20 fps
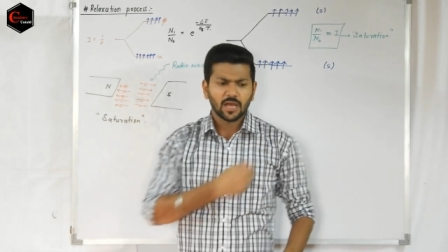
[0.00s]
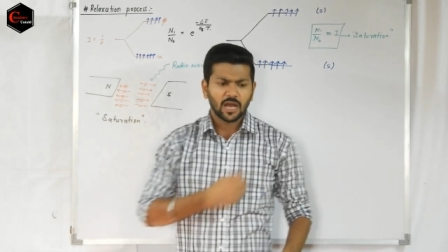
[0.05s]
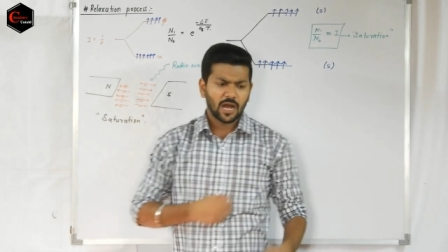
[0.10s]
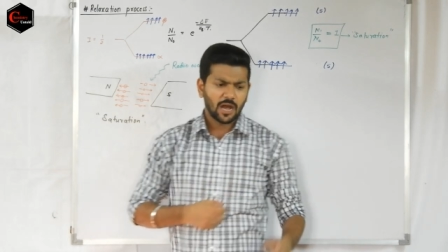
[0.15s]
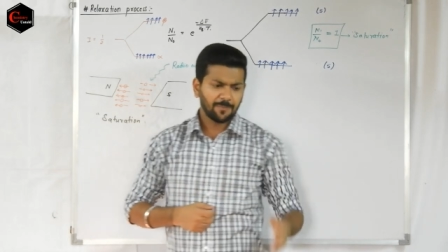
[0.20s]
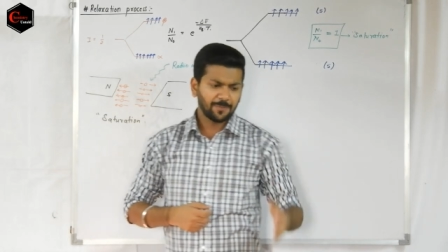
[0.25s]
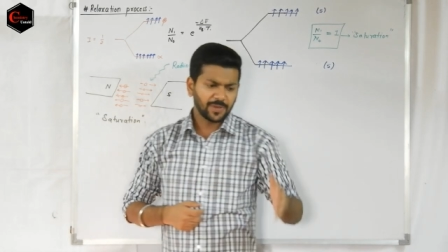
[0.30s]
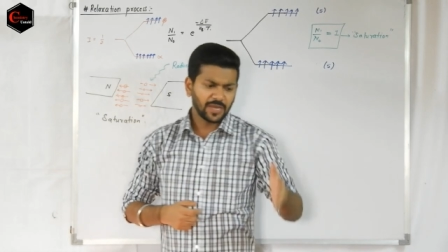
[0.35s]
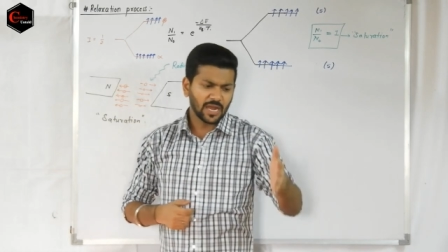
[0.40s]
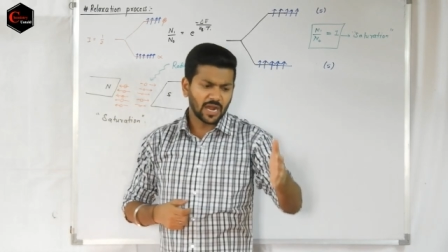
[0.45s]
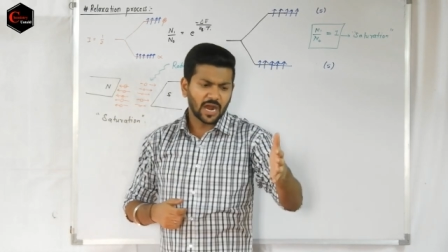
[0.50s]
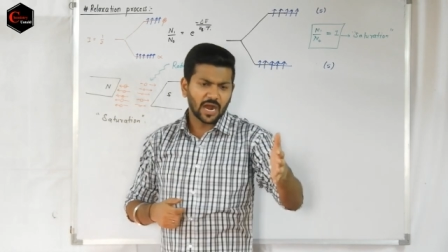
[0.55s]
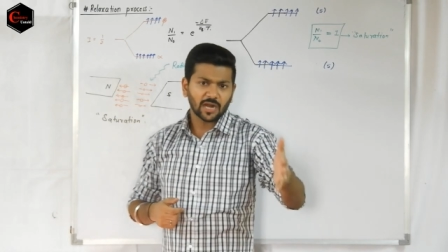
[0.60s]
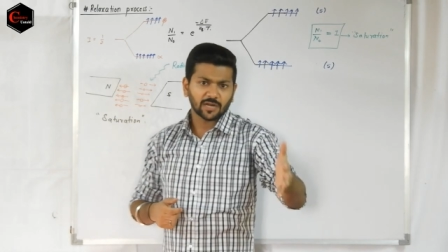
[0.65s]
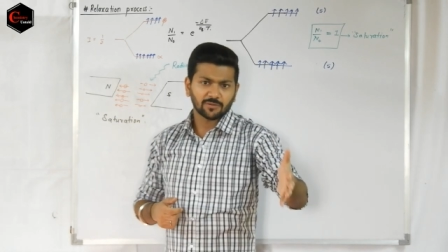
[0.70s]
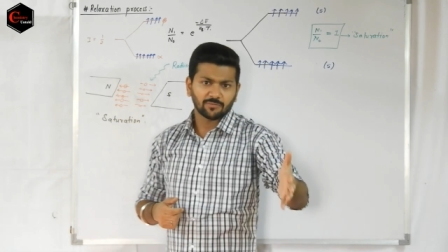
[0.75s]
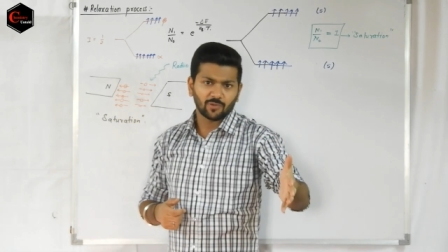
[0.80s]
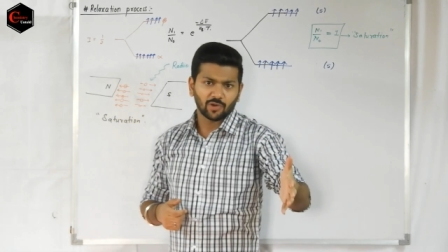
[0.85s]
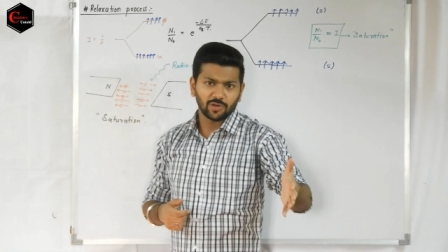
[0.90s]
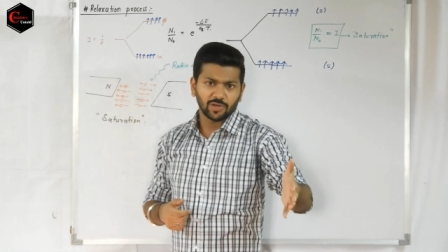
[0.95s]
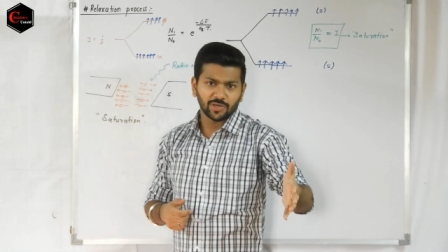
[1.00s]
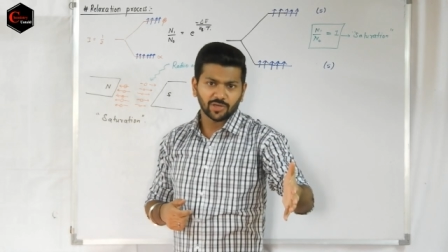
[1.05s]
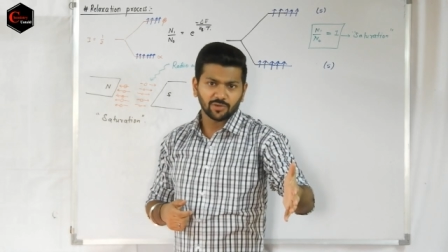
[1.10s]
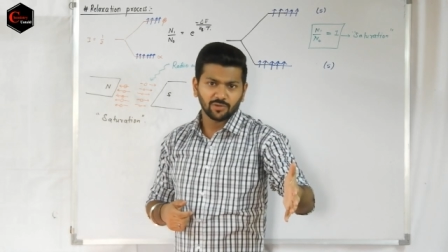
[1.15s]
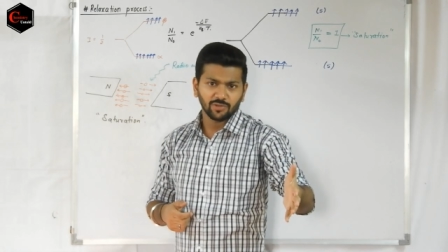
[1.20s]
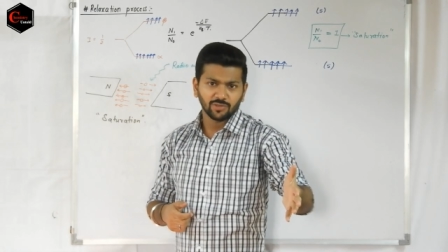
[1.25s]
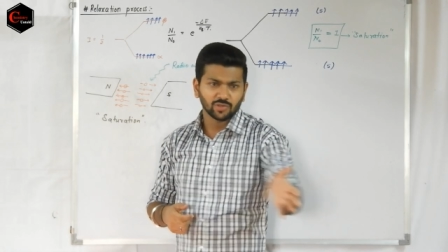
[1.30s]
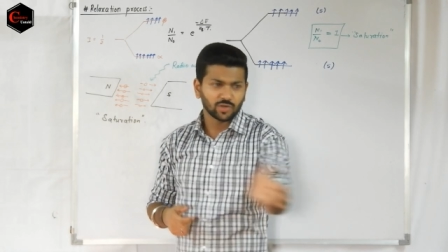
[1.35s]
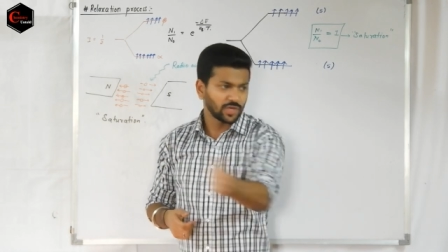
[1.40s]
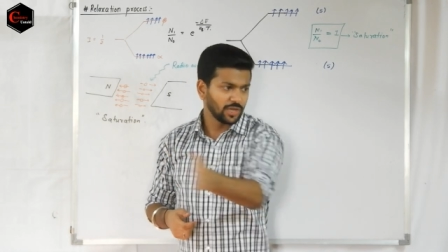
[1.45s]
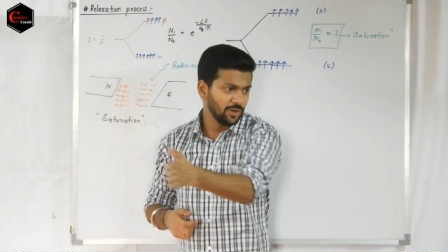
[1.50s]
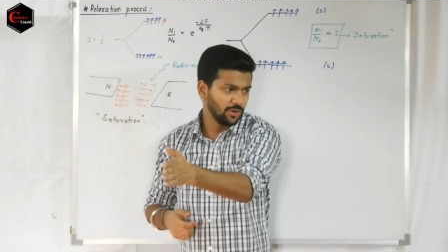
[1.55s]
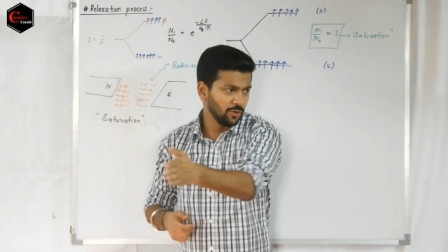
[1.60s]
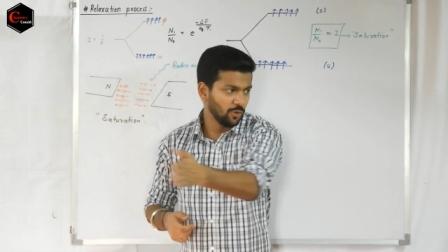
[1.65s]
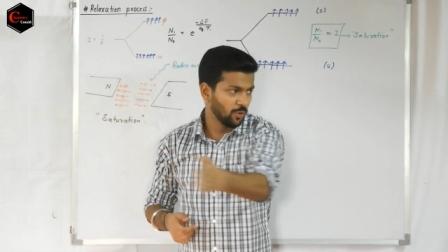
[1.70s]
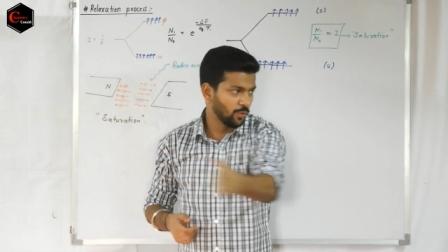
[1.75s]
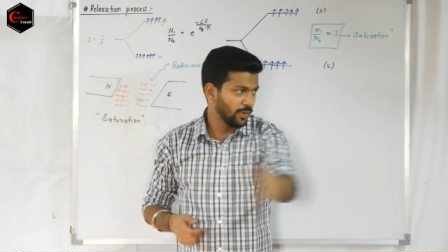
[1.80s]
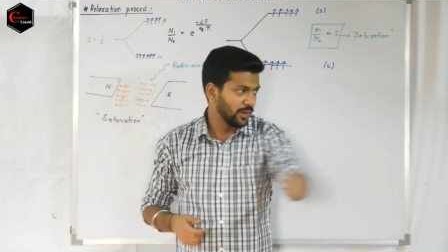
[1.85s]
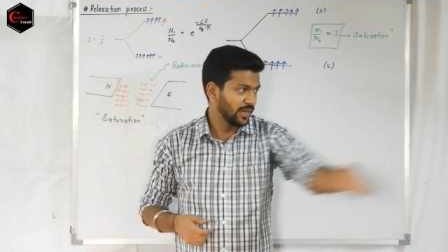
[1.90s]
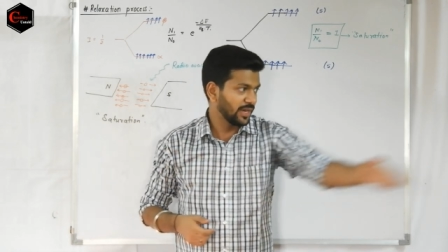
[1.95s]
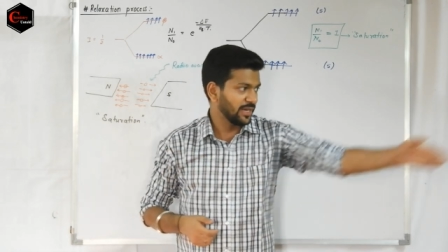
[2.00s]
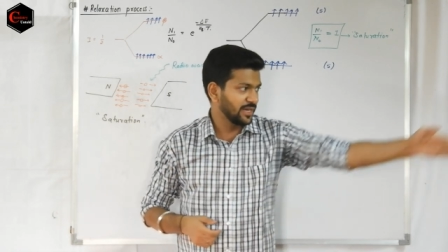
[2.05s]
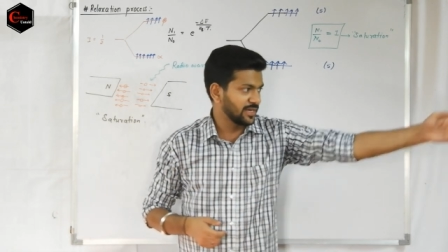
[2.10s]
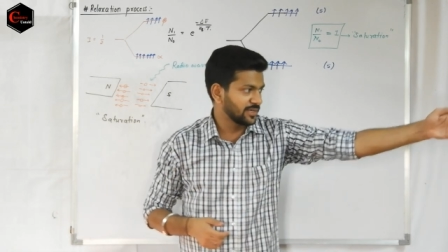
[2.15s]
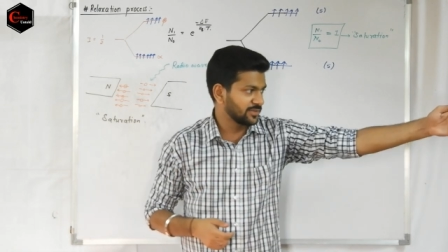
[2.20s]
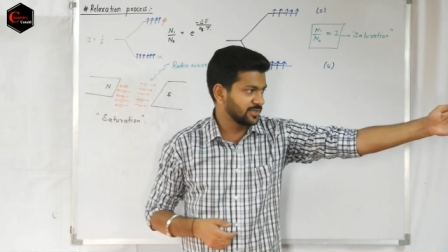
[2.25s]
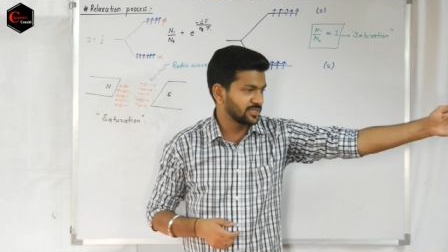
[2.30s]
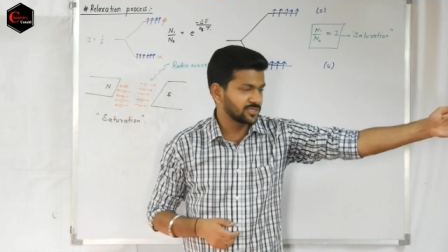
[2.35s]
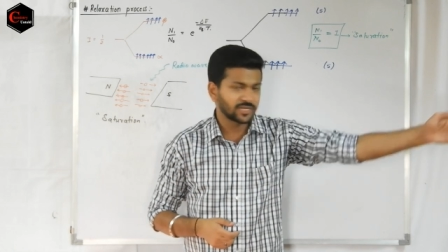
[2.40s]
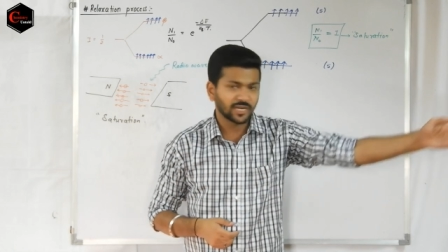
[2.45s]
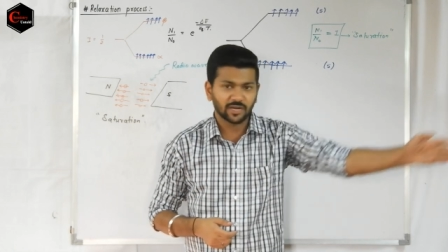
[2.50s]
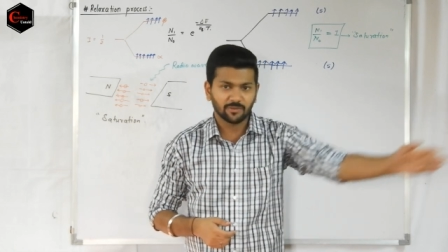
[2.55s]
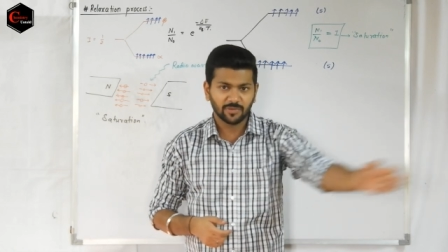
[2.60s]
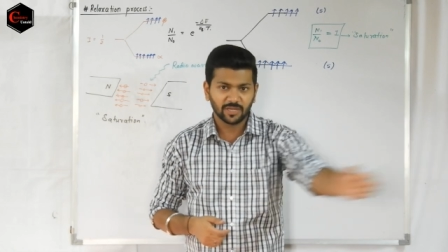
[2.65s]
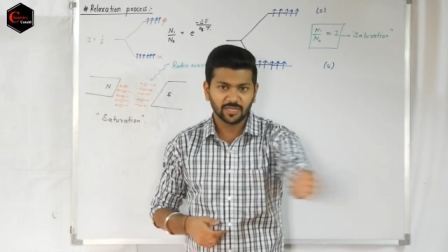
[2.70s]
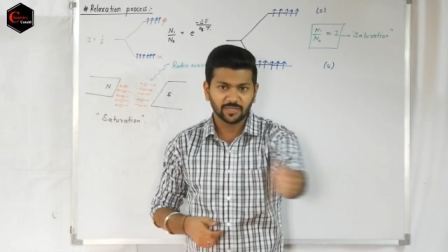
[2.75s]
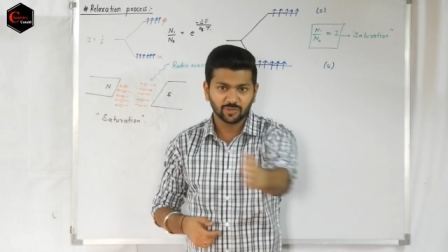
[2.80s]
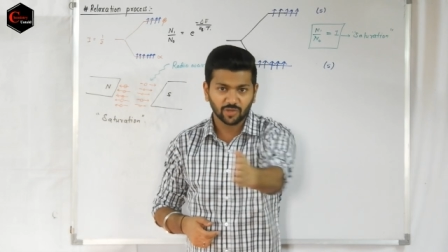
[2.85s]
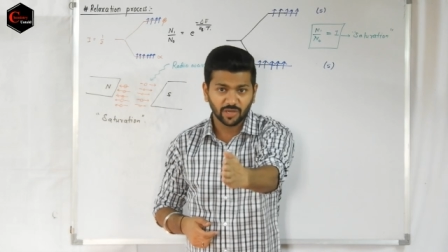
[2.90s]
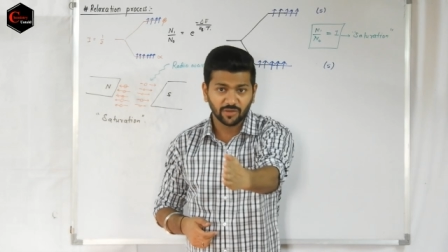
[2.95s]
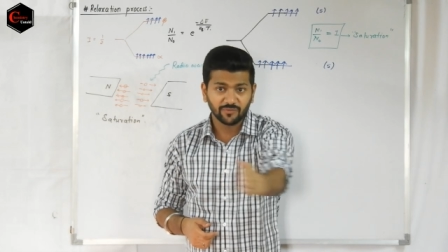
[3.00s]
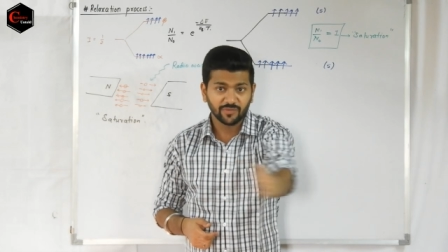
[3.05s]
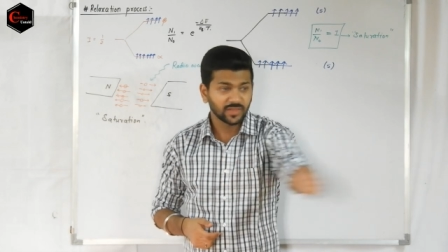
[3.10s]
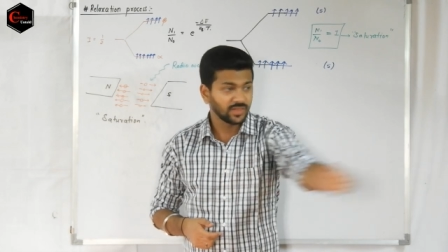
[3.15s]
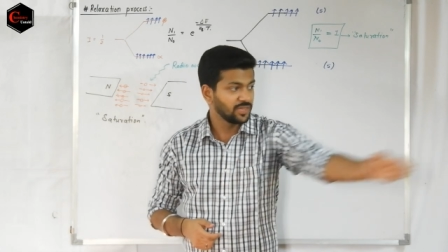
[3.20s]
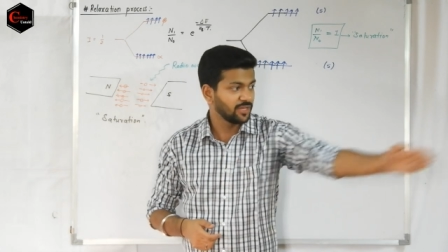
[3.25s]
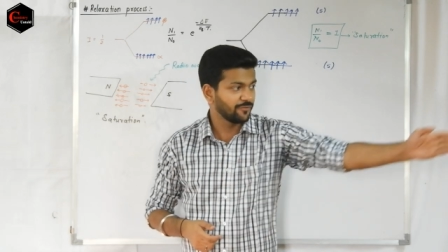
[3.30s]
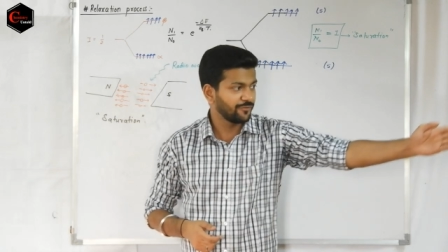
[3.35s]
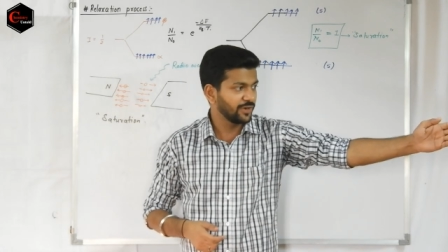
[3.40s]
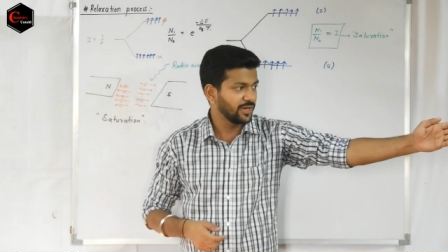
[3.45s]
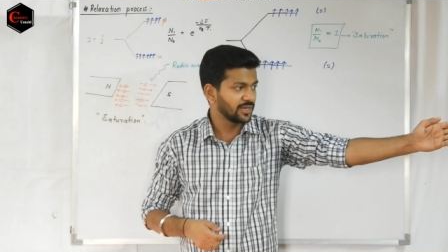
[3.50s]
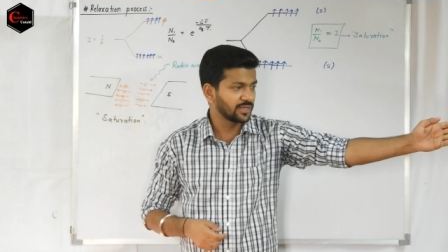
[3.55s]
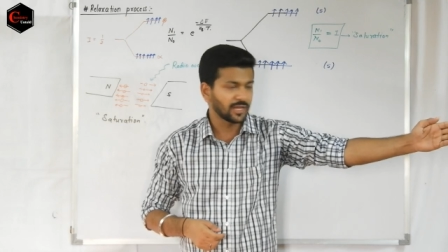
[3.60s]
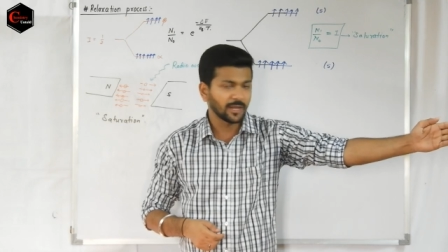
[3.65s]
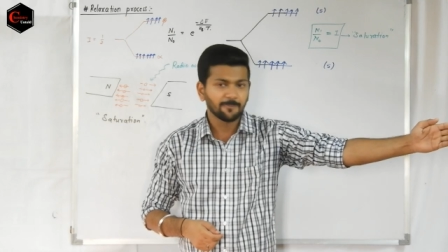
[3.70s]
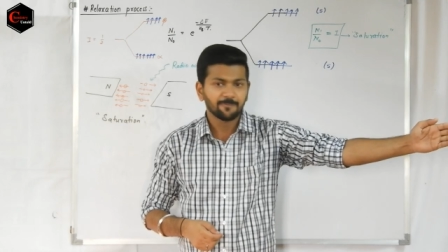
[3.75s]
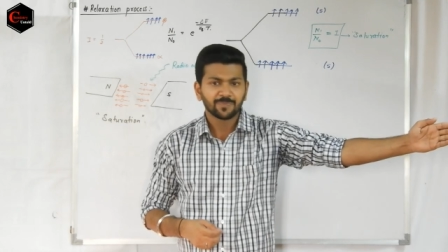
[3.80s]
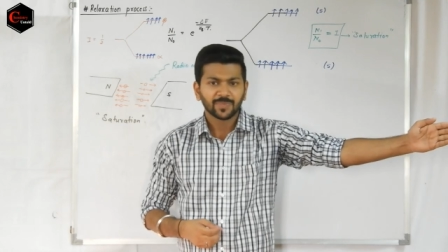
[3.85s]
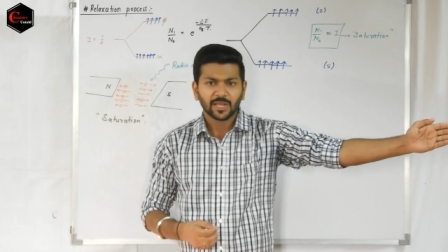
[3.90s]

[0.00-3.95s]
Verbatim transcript: आपके आठ मॉलिक्यूल मॉलिक्यूल जो कि लोअर एनर्जी स्टेट में थे जो कि विद द फील्ड थे